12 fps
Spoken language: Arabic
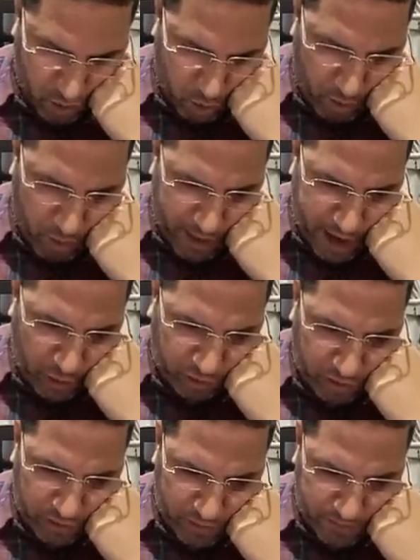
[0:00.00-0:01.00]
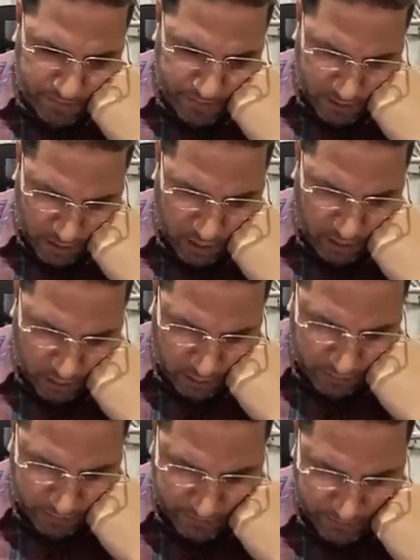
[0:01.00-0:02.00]
عموما عموما آه.
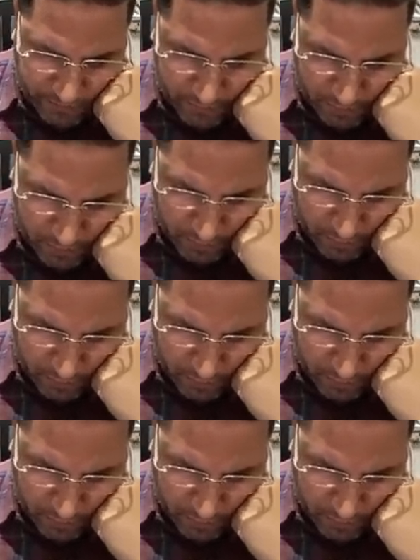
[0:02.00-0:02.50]
سنظل في